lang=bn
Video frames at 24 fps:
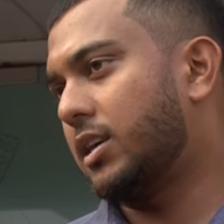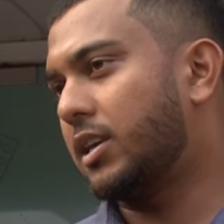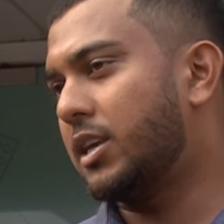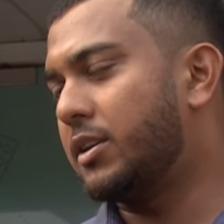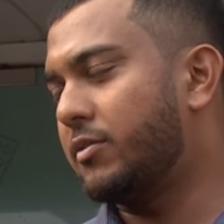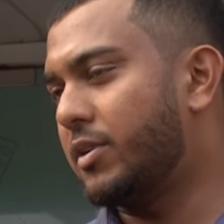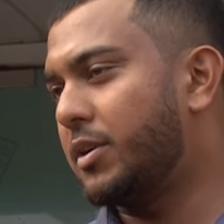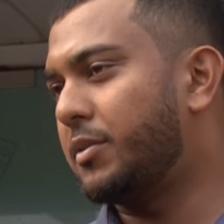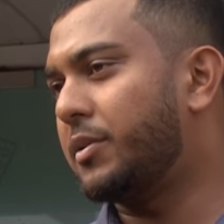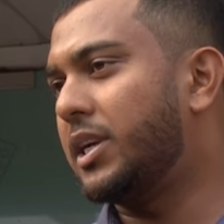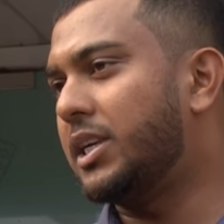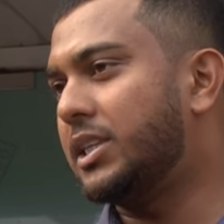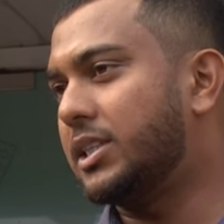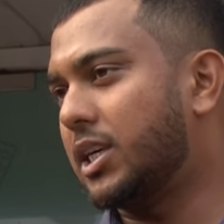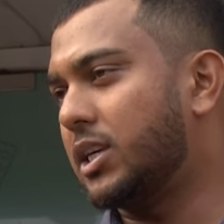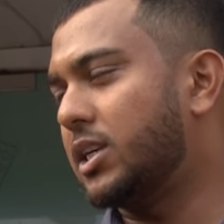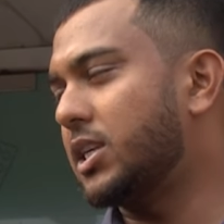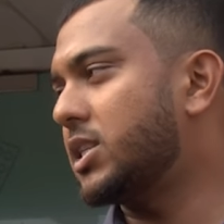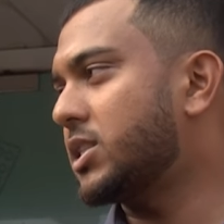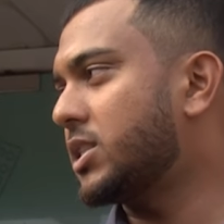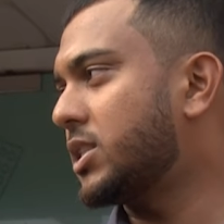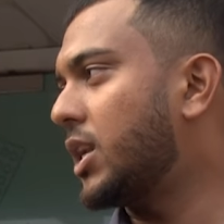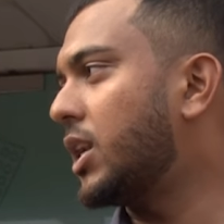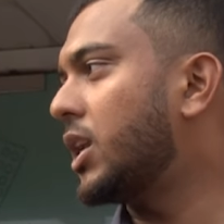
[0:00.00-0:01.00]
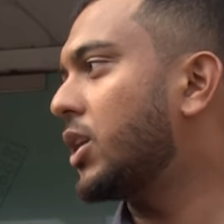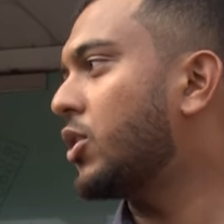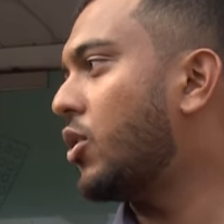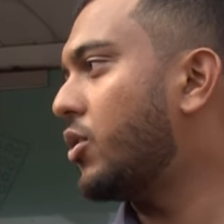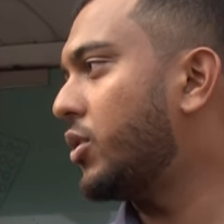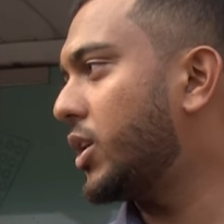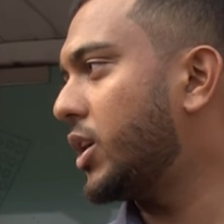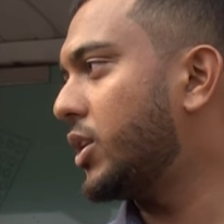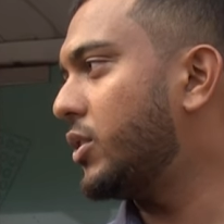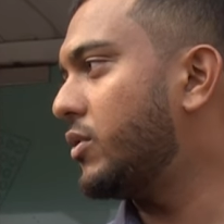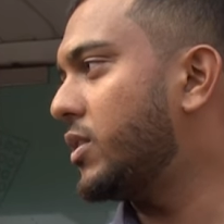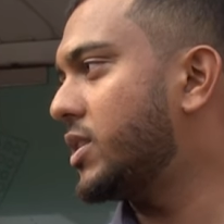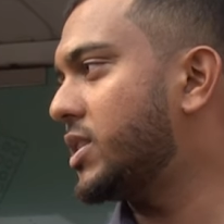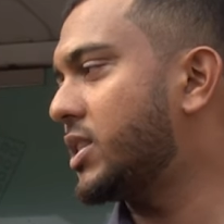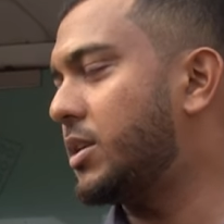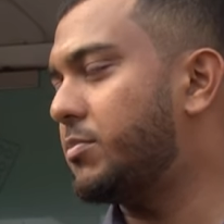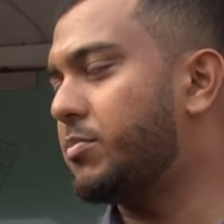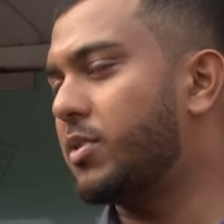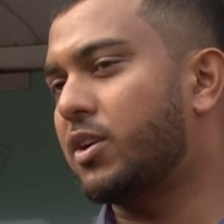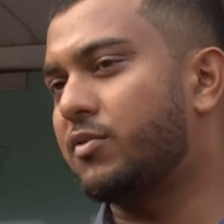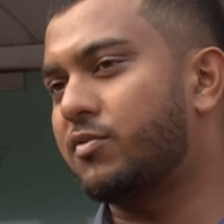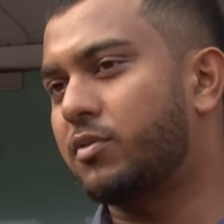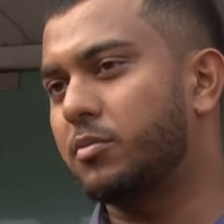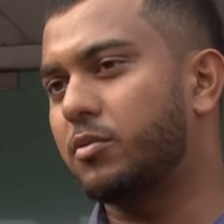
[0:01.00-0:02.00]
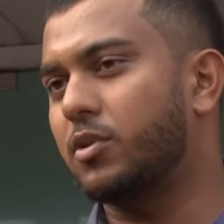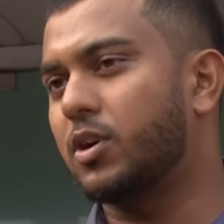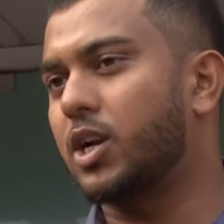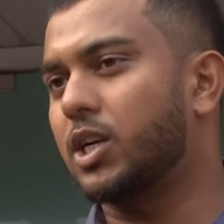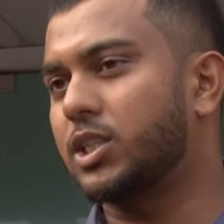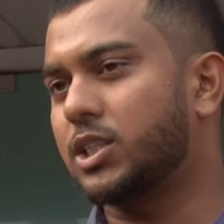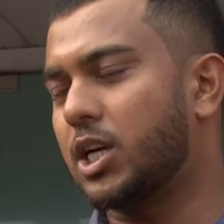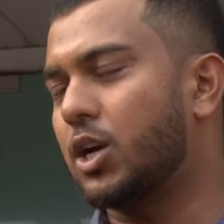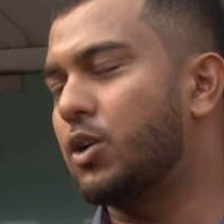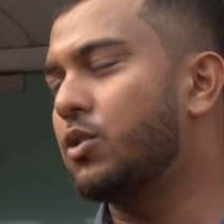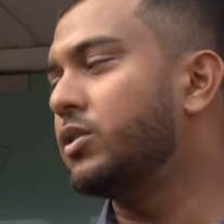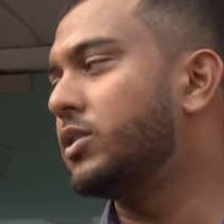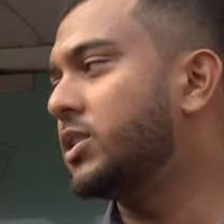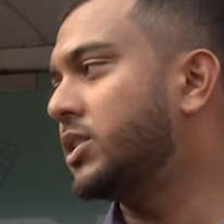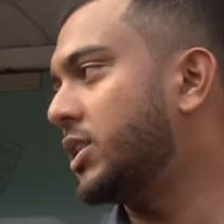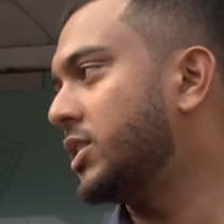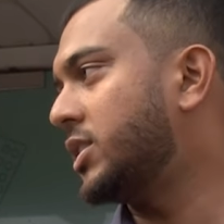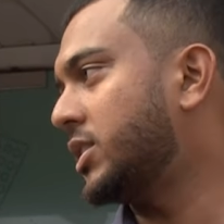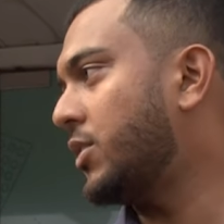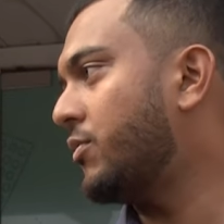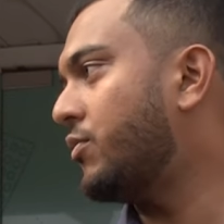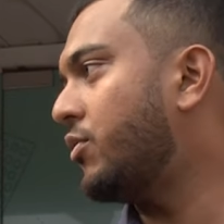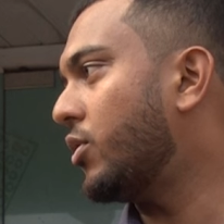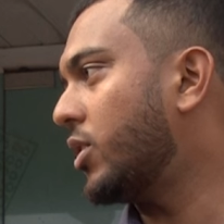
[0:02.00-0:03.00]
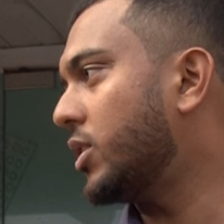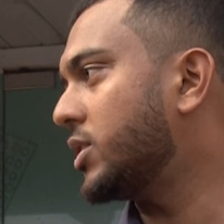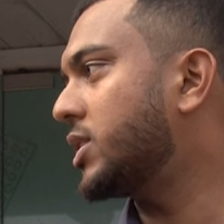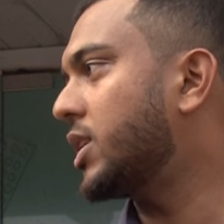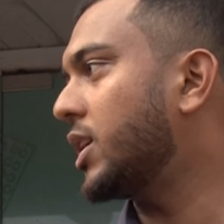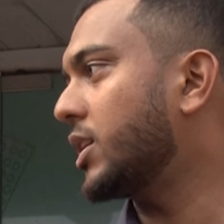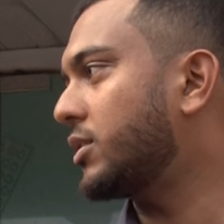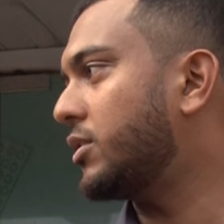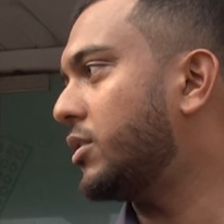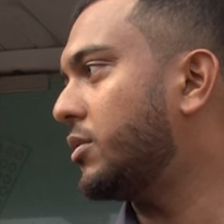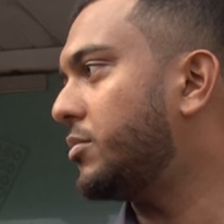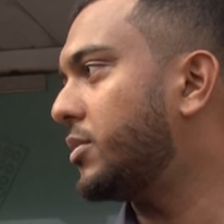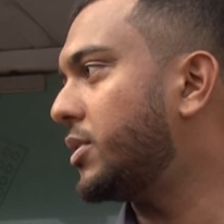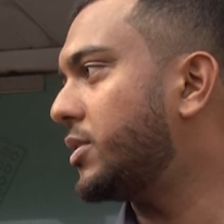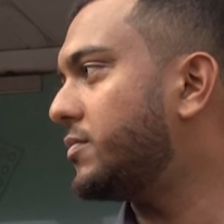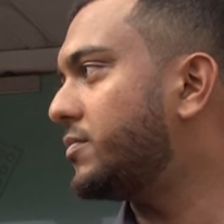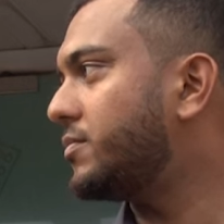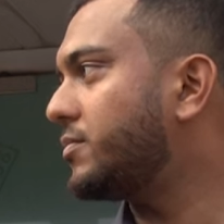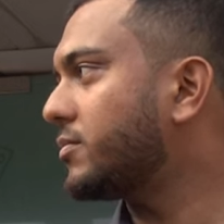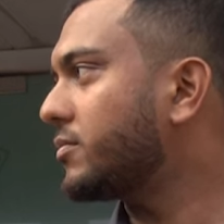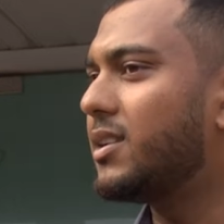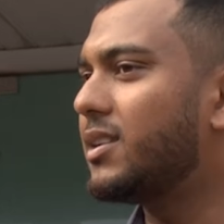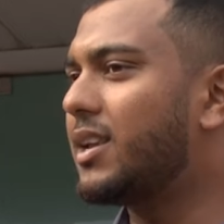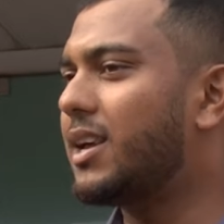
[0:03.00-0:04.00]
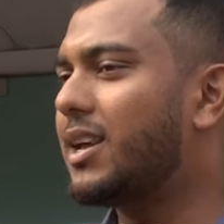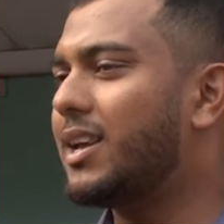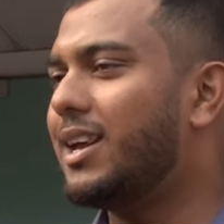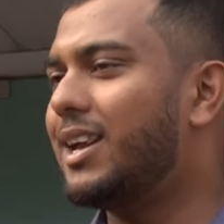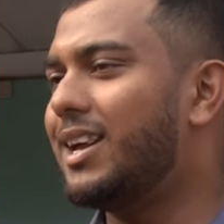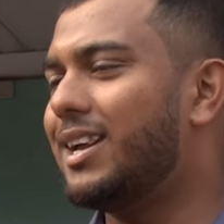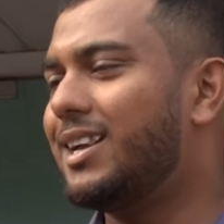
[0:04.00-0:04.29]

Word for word: কীভাবে ইন্টারন্যাশনালে কন্টিনিউয়াসলি পারফর্ম করা যায় ওই জিনিসটা ফোকাস থাকতে হবে না